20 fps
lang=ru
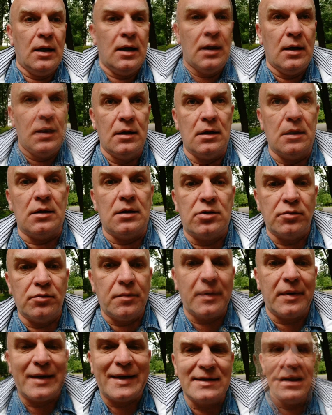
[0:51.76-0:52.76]
Э,
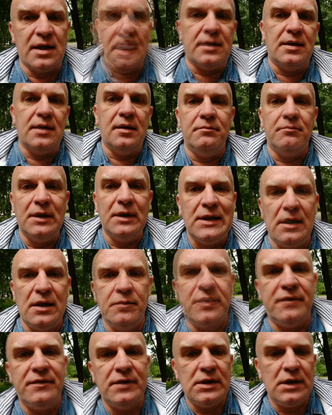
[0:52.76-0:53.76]
чтобы показать модели
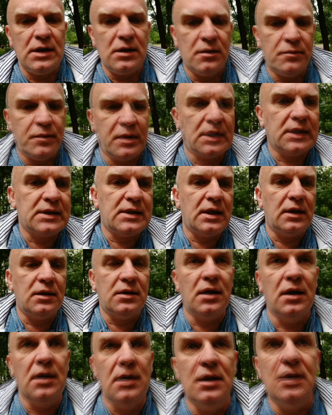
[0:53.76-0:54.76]
поведения,
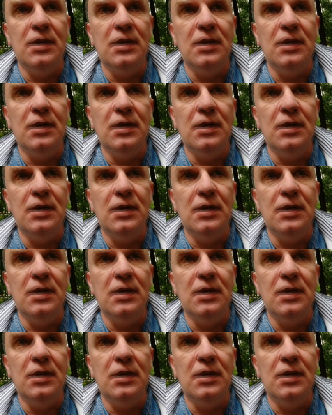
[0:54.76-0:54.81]
показать